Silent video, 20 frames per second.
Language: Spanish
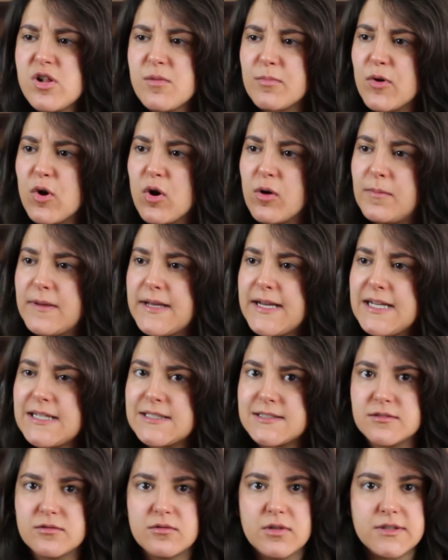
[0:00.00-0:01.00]
no le pongo
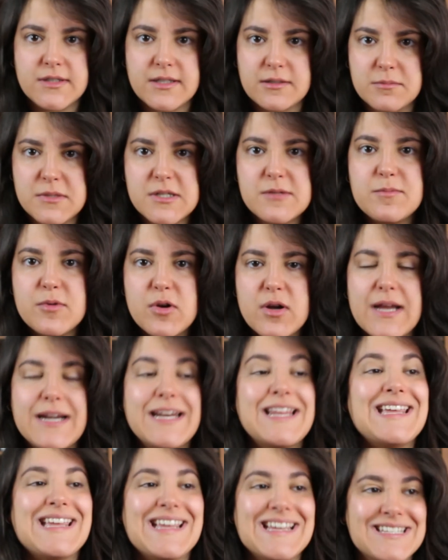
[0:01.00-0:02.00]
pegas. Cuantas más
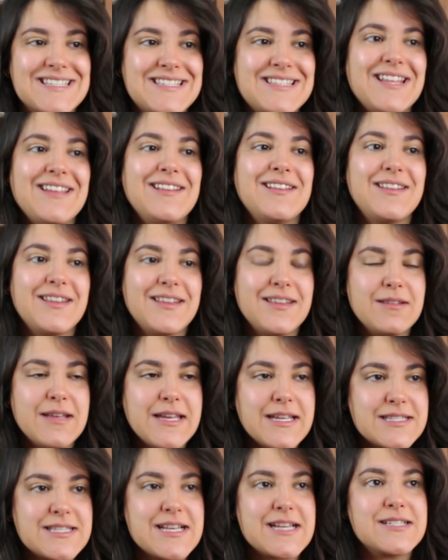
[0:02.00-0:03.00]
pongan y que estén
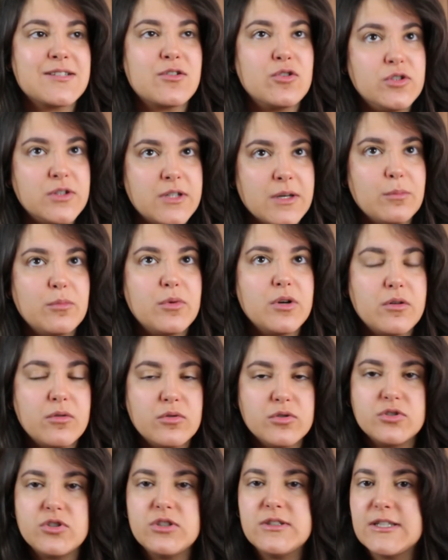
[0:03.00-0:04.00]
hechas con tan buen
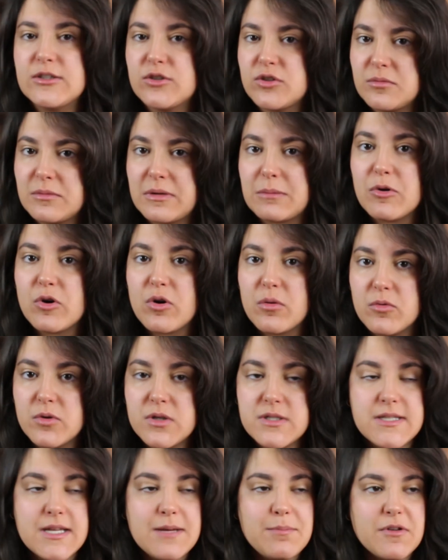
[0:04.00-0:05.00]
gusto y tanto mimo como
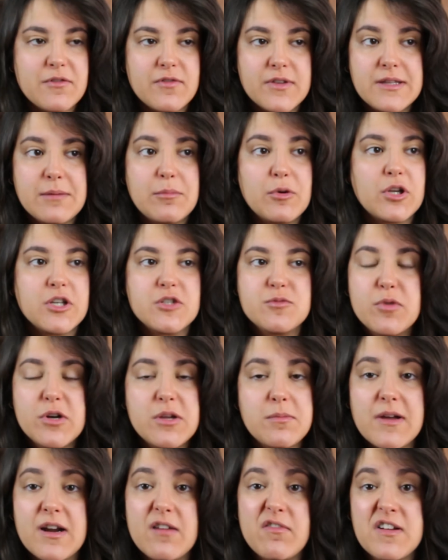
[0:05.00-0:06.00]
esta, perfecta, porque es por
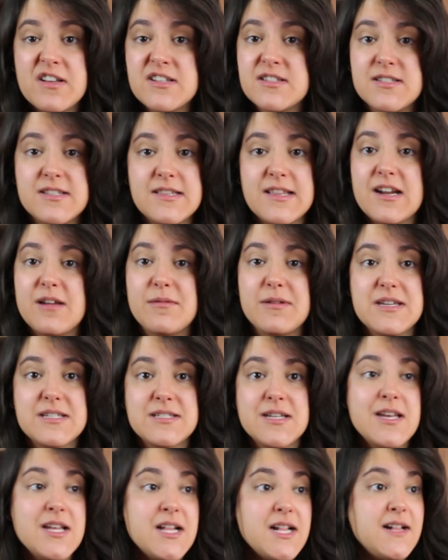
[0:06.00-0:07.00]
y para fans. Si te la
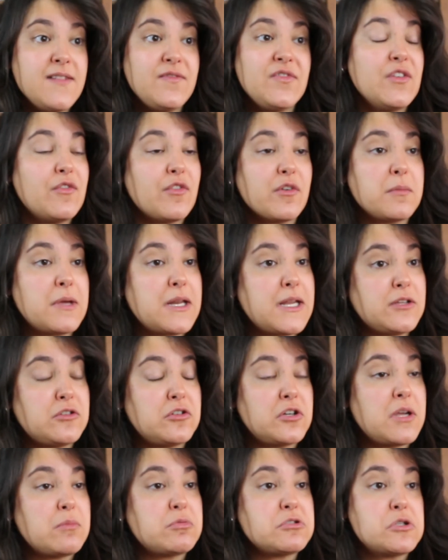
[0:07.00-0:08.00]
ves de forma
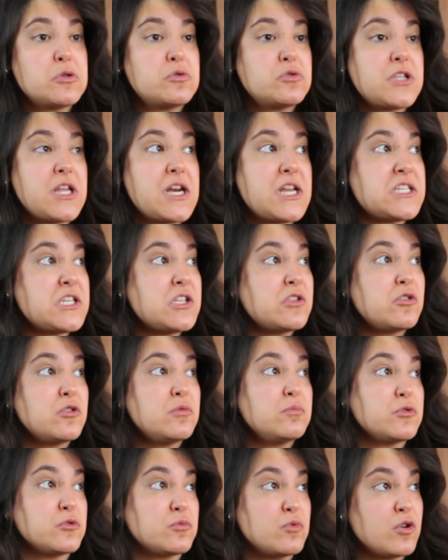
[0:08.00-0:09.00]
aleatoria, pues si te gusta la
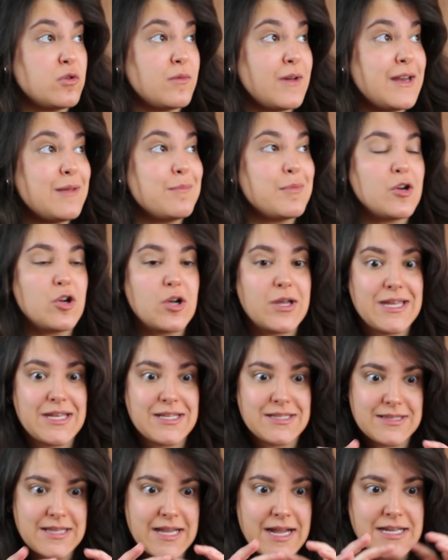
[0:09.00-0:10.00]
sitcom, pues bueno, vale, pero
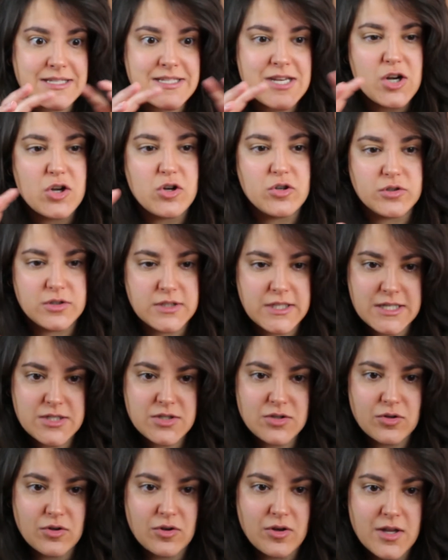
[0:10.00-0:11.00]
que tengas el
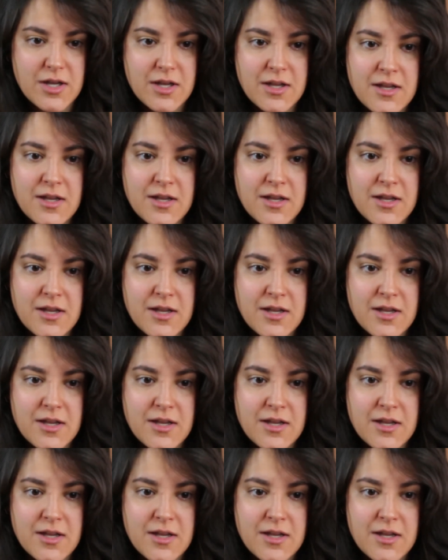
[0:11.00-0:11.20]
contexto,